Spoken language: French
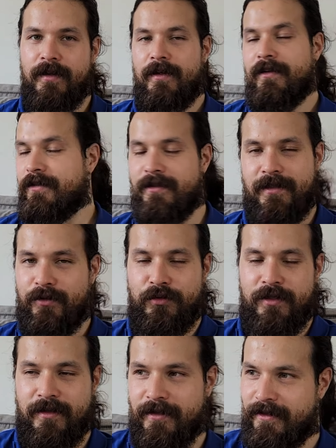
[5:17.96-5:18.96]
C'est trop
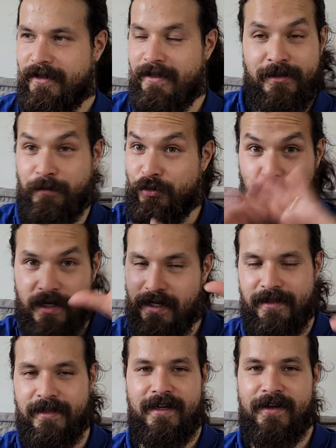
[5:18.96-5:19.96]
ça. Et je me suis
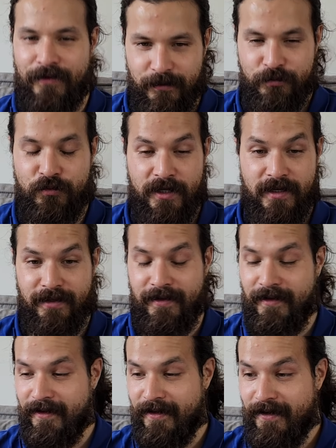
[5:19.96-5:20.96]
éclaté, les gars. Franchement, je me suis éclaté.
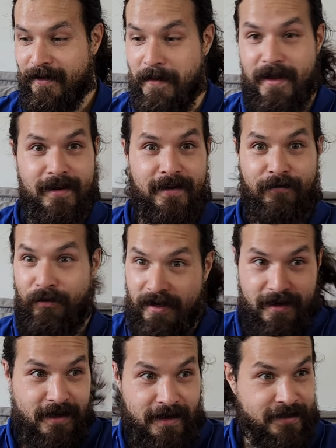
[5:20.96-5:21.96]
Mais
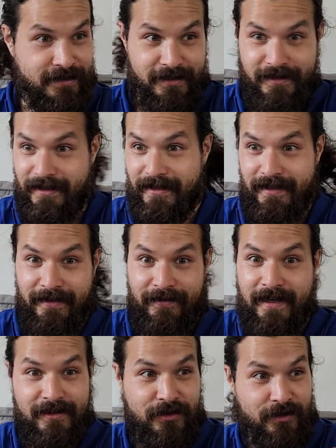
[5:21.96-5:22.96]
voilà, là, il est
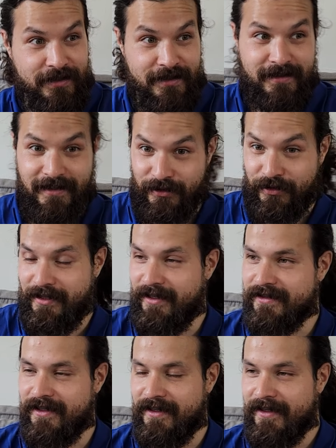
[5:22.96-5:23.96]
15h10,
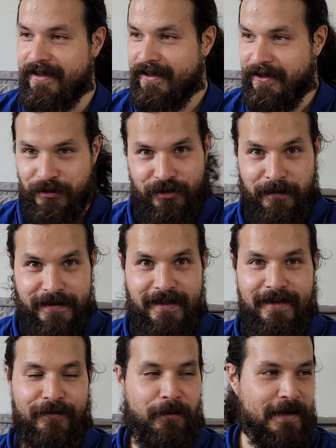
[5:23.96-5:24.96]
15h15. Je suis comme ça,
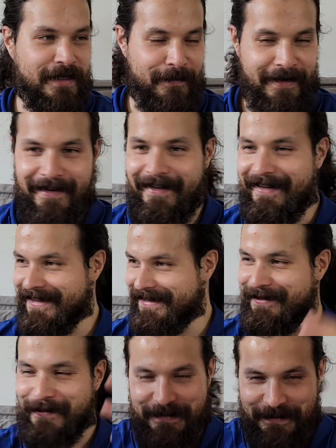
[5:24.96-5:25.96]
là, devant ma caméra, et je
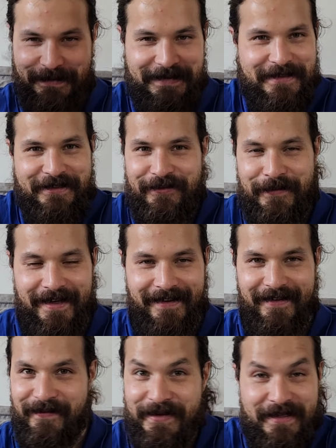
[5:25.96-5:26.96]
dis, voilà, oh je bien.
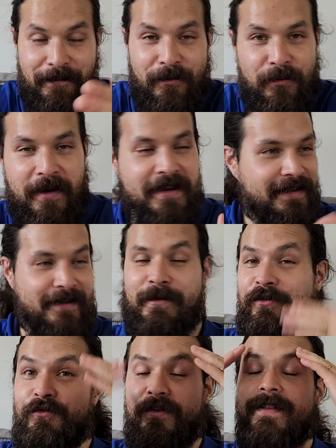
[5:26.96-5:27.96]
Mais ça, pourquoi, les gars Mais
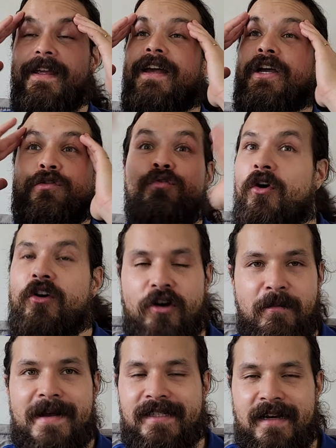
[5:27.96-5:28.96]
je vous, je vois
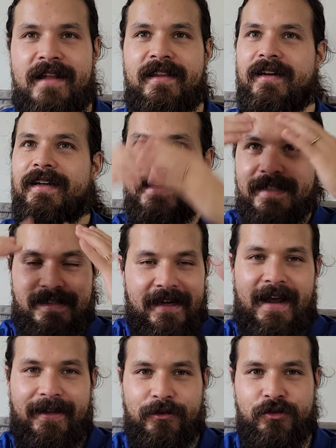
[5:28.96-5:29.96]
encore ma salade. C'est la
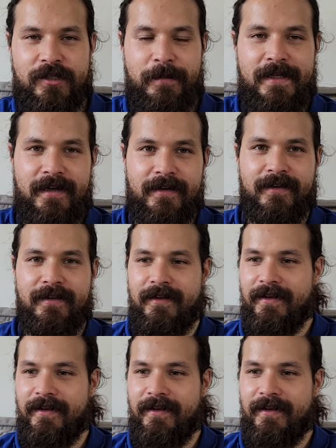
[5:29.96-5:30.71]
rétention séminale.